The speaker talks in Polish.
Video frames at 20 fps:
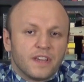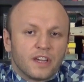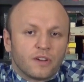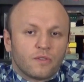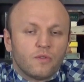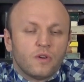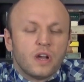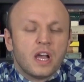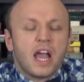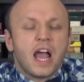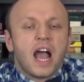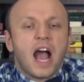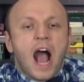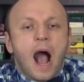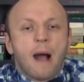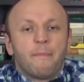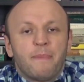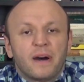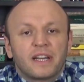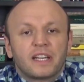wieku
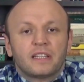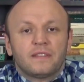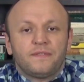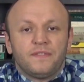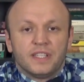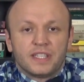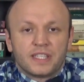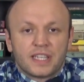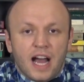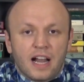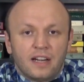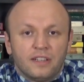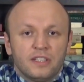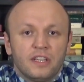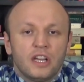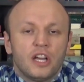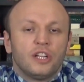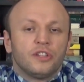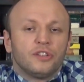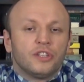aparat fiskalny
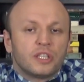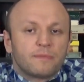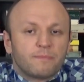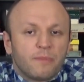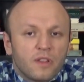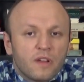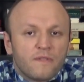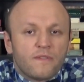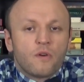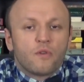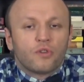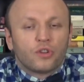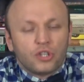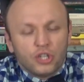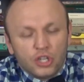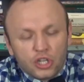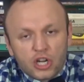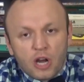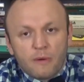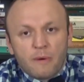dysponował
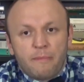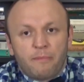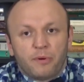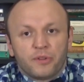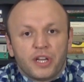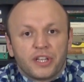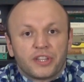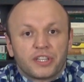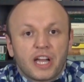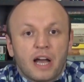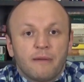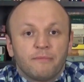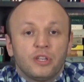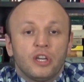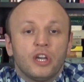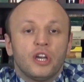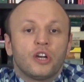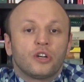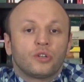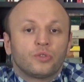kilkoma podatkami,
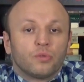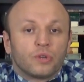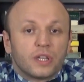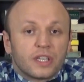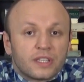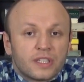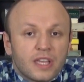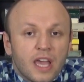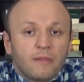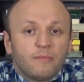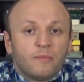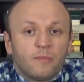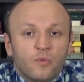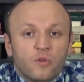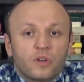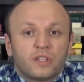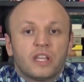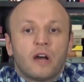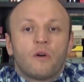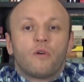które Sejm
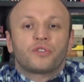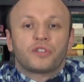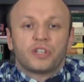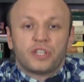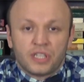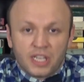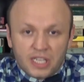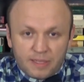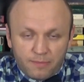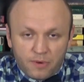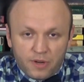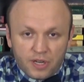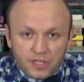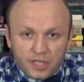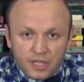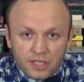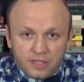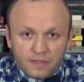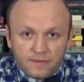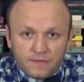mógł nałożyć na
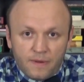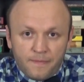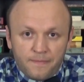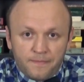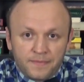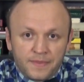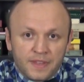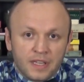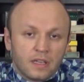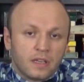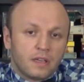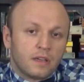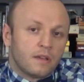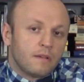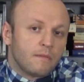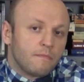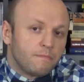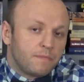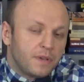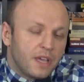społeczeństwo.
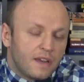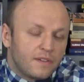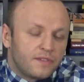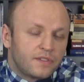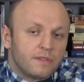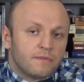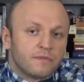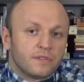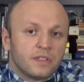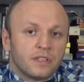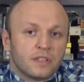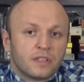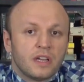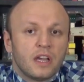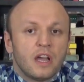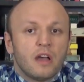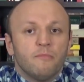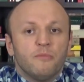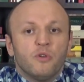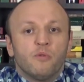Pierwszym z nich
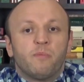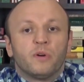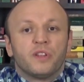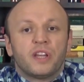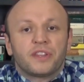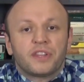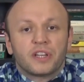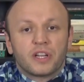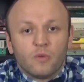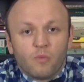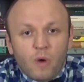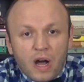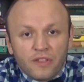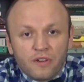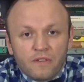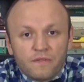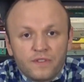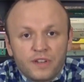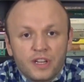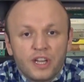był podatek
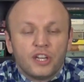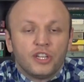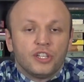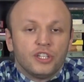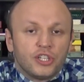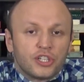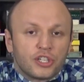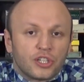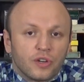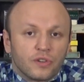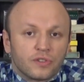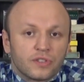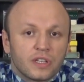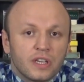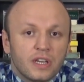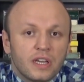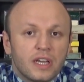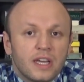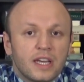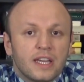łanowy i szos,
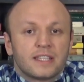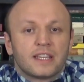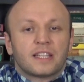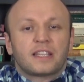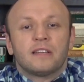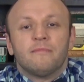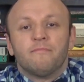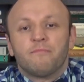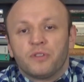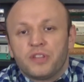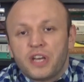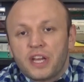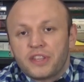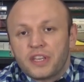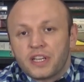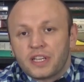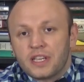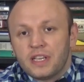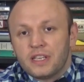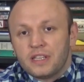zatem
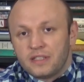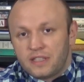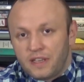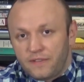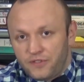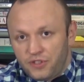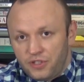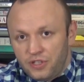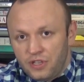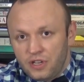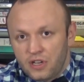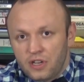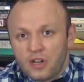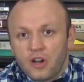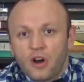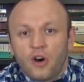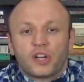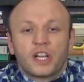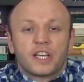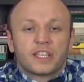podatek ze wsi
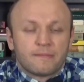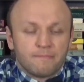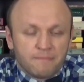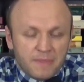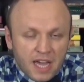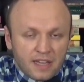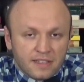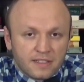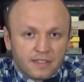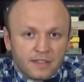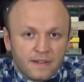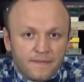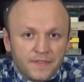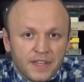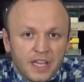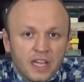oraz miast.